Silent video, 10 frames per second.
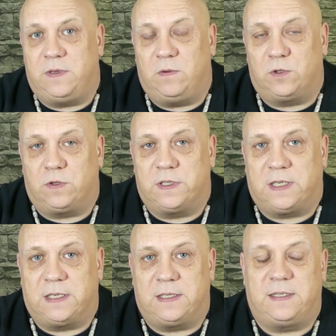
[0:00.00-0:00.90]
Video schon
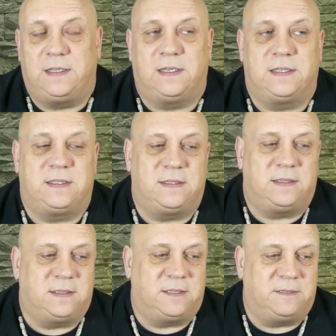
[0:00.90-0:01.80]
gesagt, dass
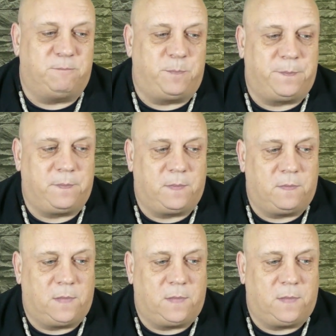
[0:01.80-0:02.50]
ähm,